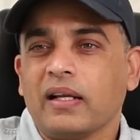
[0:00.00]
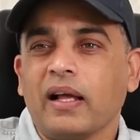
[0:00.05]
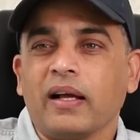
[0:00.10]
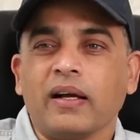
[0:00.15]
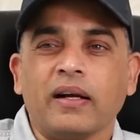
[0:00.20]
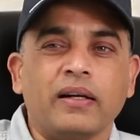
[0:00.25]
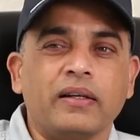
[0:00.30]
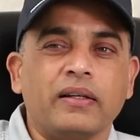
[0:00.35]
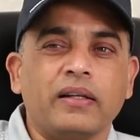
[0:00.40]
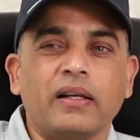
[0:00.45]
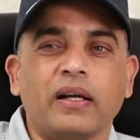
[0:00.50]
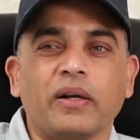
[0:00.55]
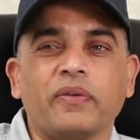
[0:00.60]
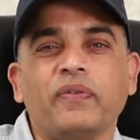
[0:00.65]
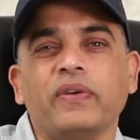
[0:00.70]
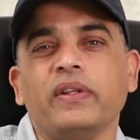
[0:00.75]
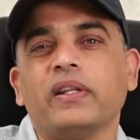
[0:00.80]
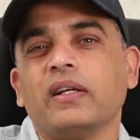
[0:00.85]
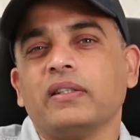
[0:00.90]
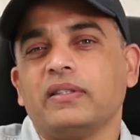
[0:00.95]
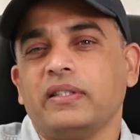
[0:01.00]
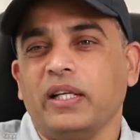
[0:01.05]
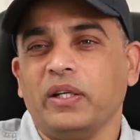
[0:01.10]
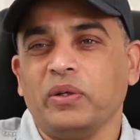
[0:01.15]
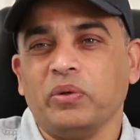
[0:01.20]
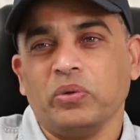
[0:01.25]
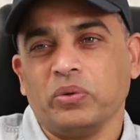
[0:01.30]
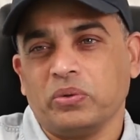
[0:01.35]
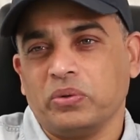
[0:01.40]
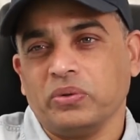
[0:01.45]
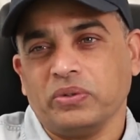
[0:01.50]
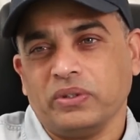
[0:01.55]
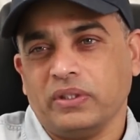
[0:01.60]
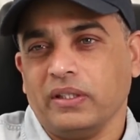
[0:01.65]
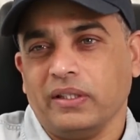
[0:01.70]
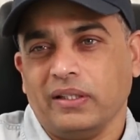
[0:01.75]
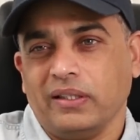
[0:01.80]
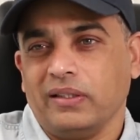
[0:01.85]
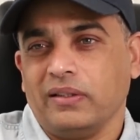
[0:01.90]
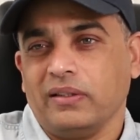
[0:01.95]
స్లాంగ్ అంటే నాకు ఫిదా సీన్
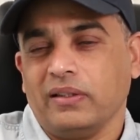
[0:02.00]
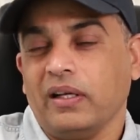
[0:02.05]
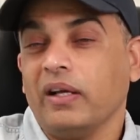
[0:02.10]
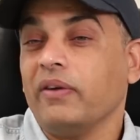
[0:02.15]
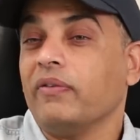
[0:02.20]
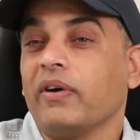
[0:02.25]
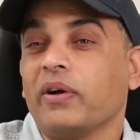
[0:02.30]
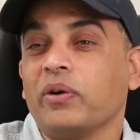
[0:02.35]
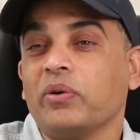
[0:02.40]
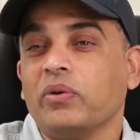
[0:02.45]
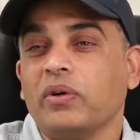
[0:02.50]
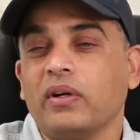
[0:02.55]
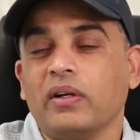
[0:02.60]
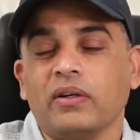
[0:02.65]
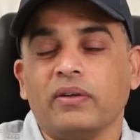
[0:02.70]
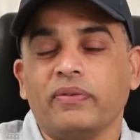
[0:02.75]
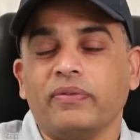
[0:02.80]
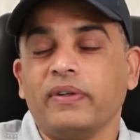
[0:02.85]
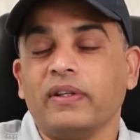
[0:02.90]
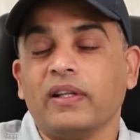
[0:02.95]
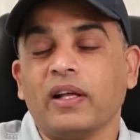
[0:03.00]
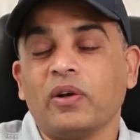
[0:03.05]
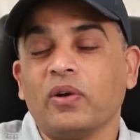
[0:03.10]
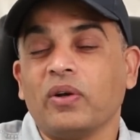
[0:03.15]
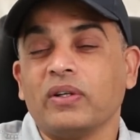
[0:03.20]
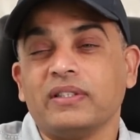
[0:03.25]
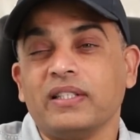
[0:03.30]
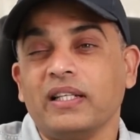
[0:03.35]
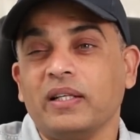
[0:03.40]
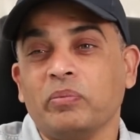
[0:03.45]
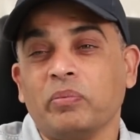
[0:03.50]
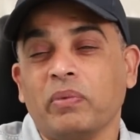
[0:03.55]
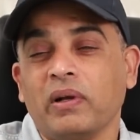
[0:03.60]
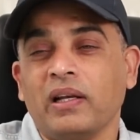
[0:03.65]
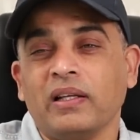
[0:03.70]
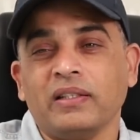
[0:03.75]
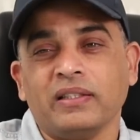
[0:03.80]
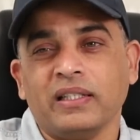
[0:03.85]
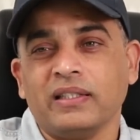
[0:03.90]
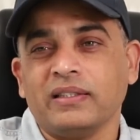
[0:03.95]
గుర్తొచ్చింది అయ్యే వరుణ్ ఫిదాలో ఆ సీన్
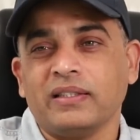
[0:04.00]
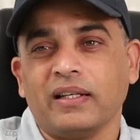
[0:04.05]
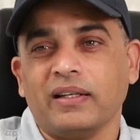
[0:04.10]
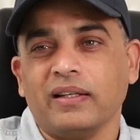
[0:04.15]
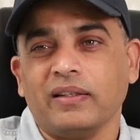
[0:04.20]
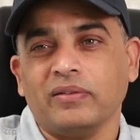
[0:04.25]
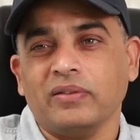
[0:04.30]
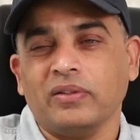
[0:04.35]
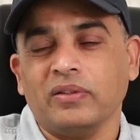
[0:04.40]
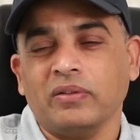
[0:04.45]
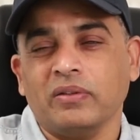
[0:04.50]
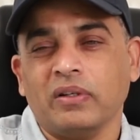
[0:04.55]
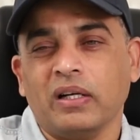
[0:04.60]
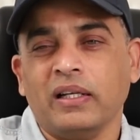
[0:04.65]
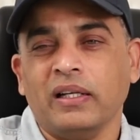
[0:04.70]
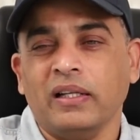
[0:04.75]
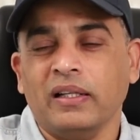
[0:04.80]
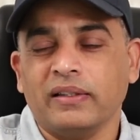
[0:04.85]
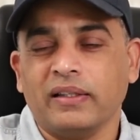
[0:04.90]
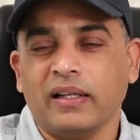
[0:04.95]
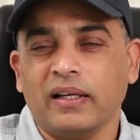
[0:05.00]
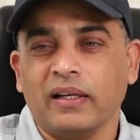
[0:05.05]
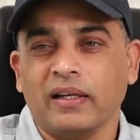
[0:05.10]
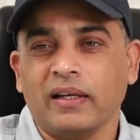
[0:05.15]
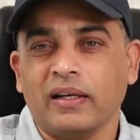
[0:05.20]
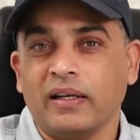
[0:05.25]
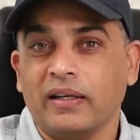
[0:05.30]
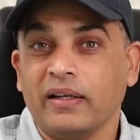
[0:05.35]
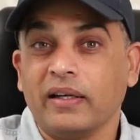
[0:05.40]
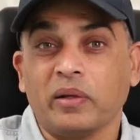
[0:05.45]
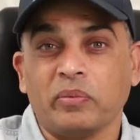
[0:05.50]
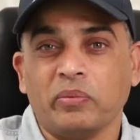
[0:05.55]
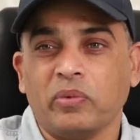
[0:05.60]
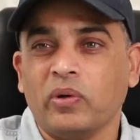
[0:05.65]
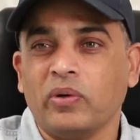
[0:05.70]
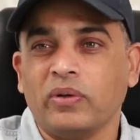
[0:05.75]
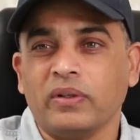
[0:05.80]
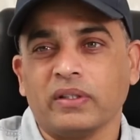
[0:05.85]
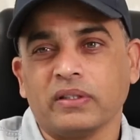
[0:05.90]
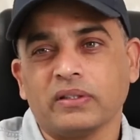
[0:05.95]
భలే చేసాడు అనిల్ తెలంగాణ అంటే అది
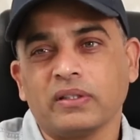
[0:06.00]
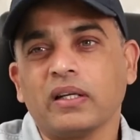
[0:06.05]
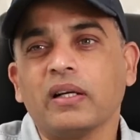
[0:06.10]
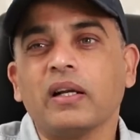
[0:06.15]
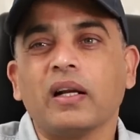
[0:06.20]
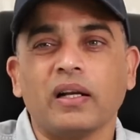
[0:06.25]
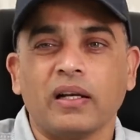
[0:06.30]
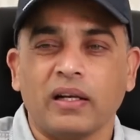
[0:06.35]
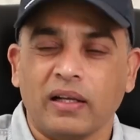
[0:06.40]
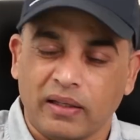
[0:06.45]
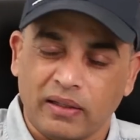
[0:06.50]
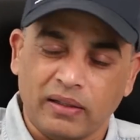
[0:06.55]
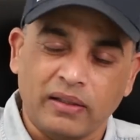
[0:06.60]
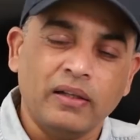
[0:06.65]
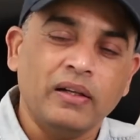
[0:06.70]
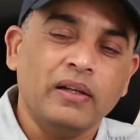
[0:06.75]
బాగుంటుంది సార్ అని అలా